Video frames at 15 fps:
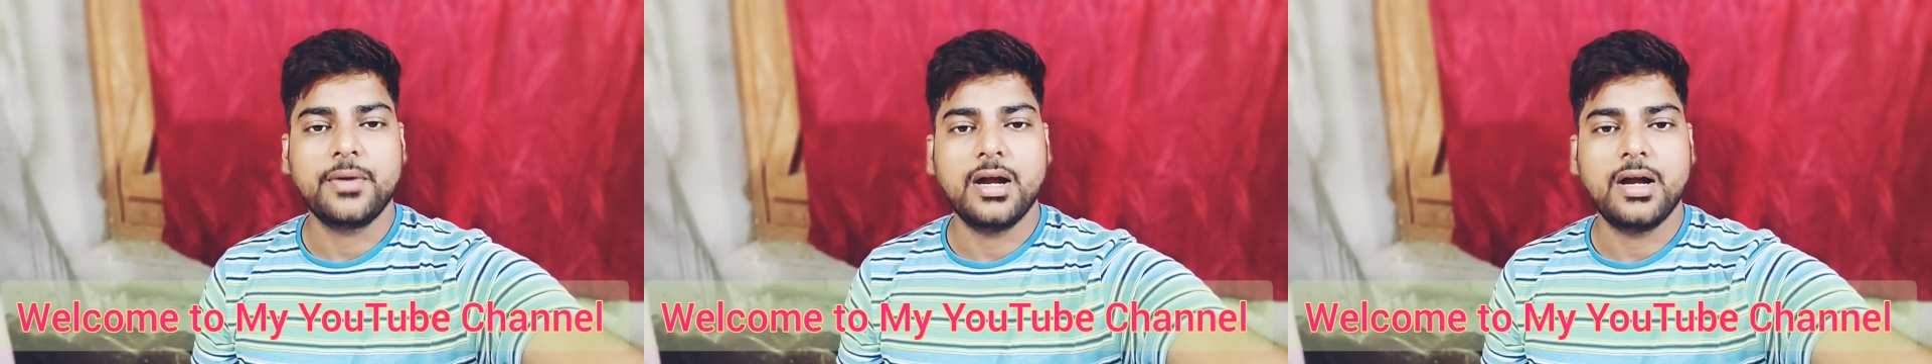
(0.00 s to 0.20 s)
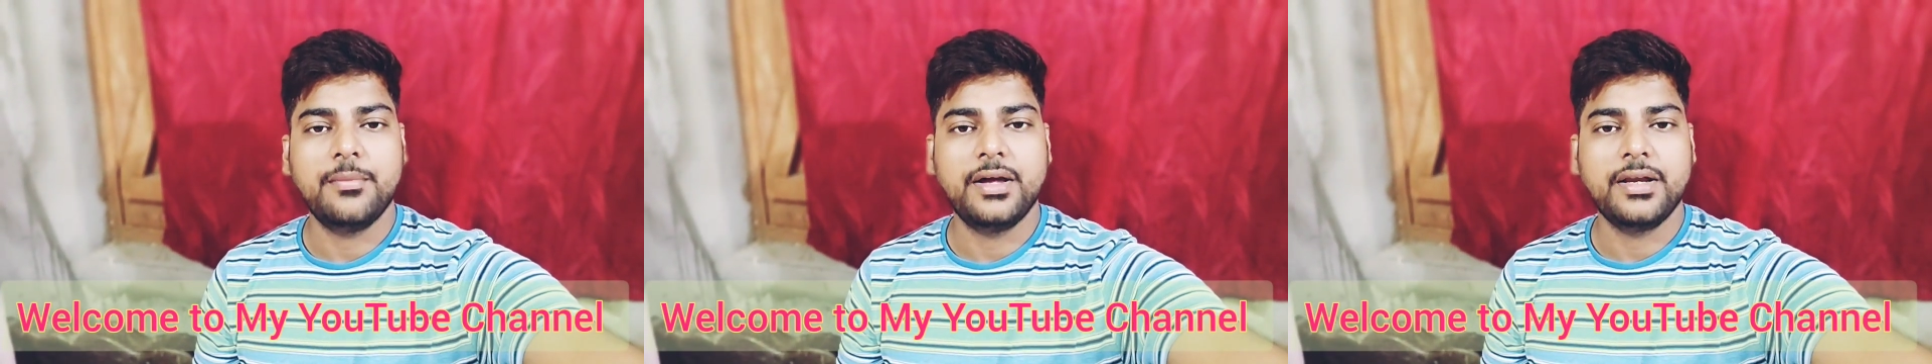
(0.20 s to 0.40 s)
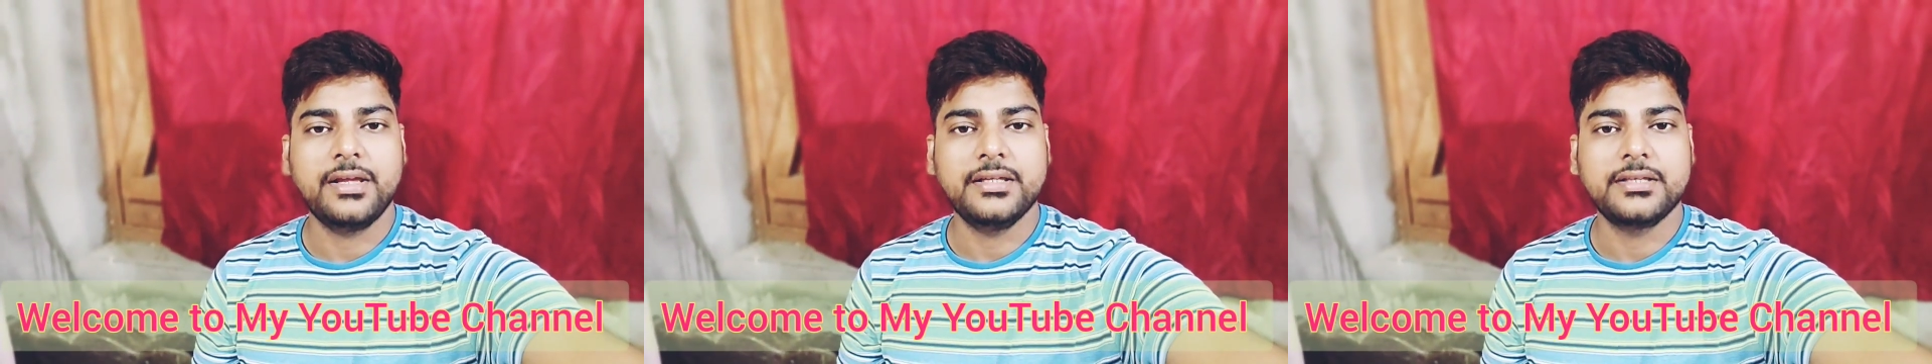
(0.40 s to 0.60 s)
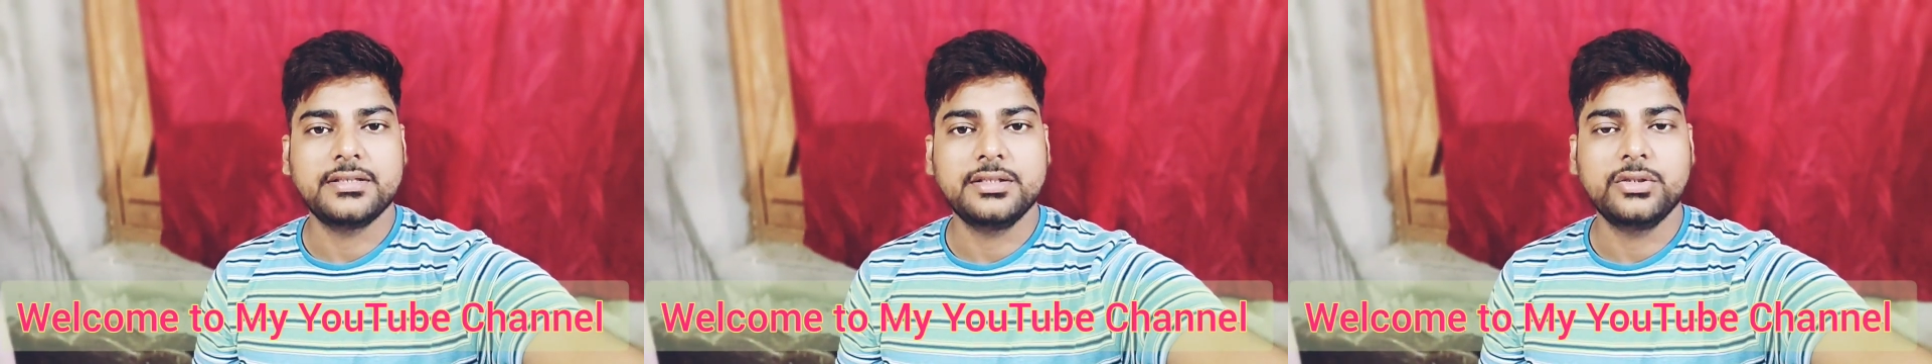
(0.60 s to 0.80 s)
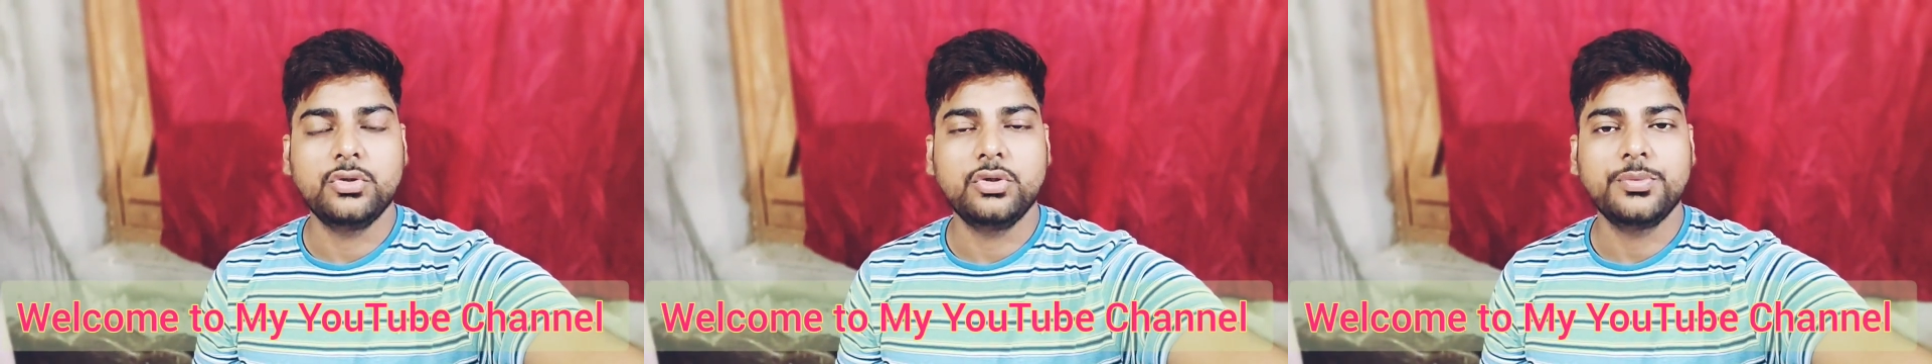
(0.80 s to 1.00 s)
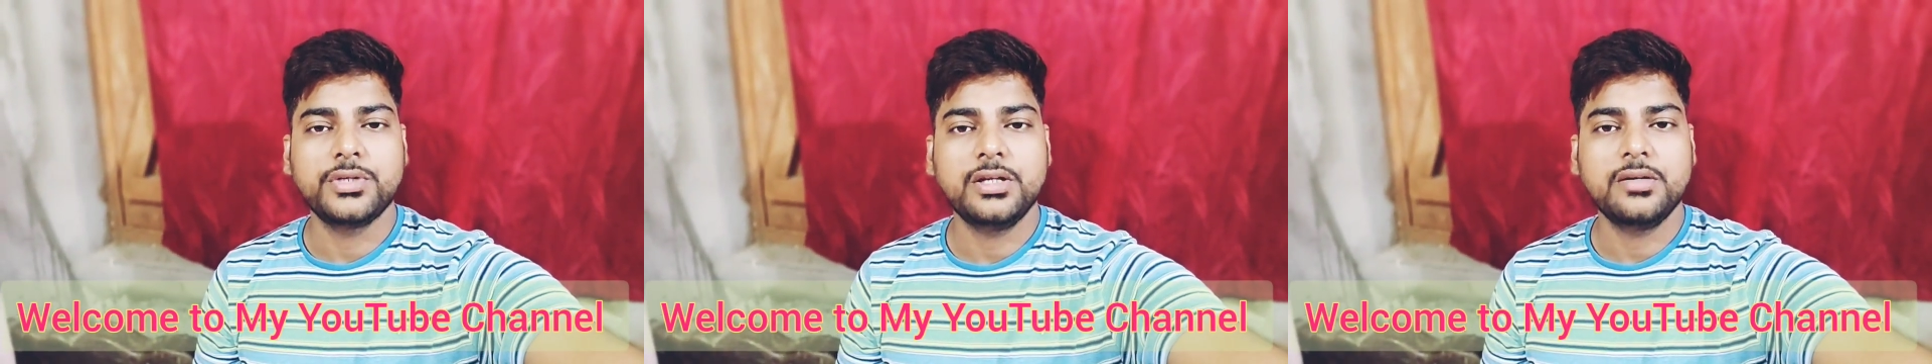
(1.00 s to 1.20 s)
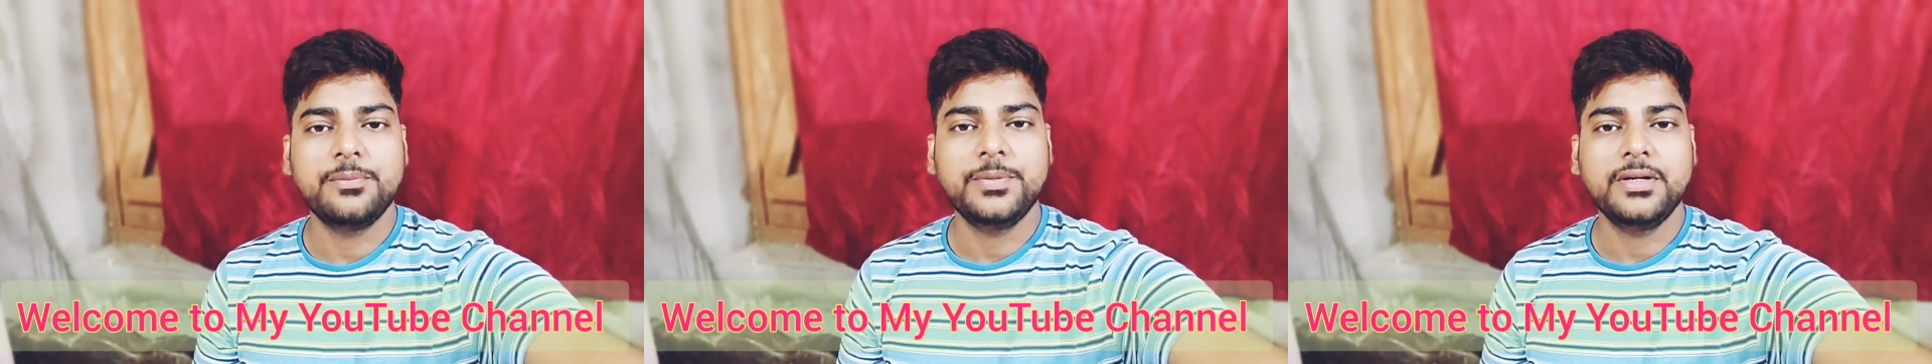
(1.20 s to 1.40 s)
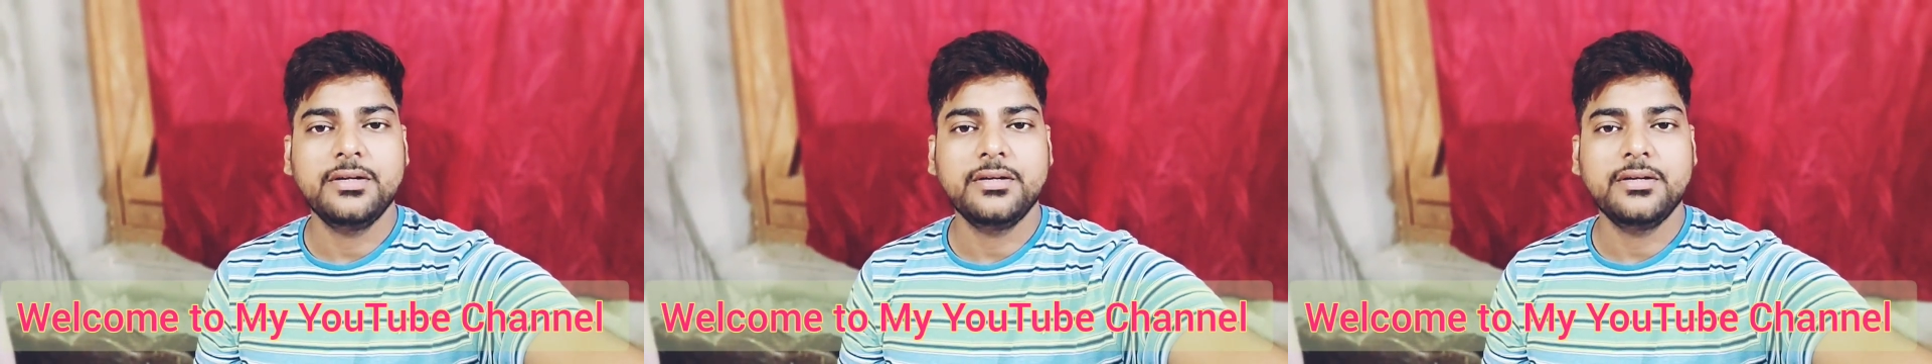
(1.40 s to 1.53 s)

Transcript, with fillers: हमारे इस YouTube चैनल पे